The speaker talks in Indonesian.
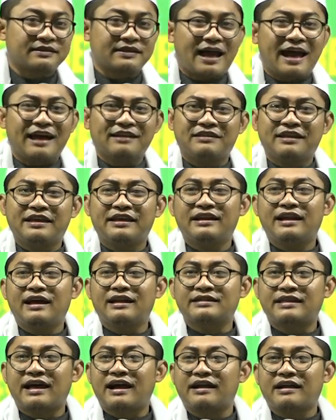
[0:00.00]

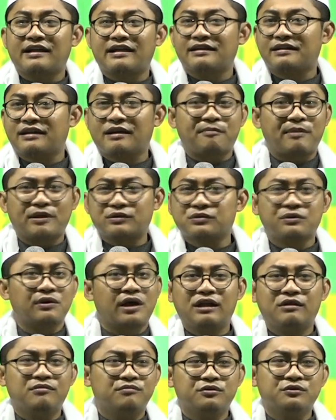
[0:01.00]
Athena tak
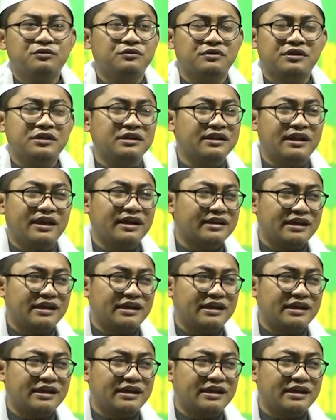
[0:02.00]
kapasoan buruk kenah